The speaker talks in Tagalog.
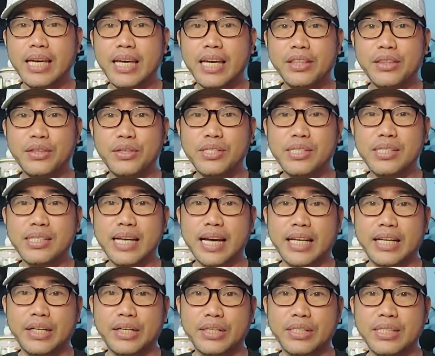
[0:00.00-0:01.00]
Ito yung si,
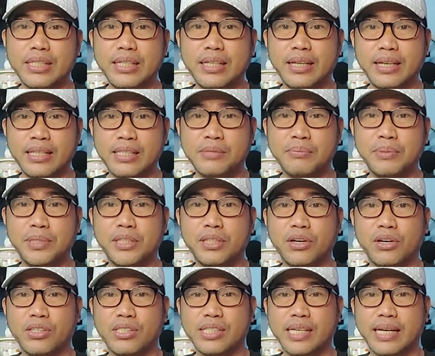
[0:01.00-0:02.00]
ano, si Nix
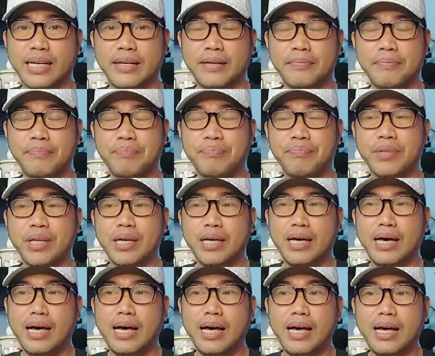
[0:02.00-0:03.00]
Mendoza.
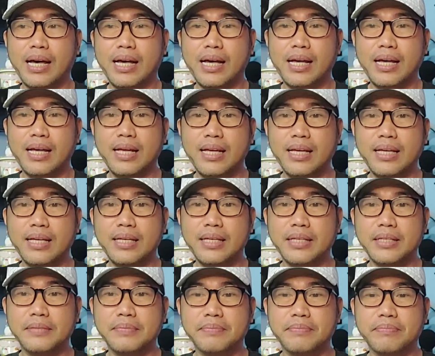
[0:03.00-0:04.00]
Uh,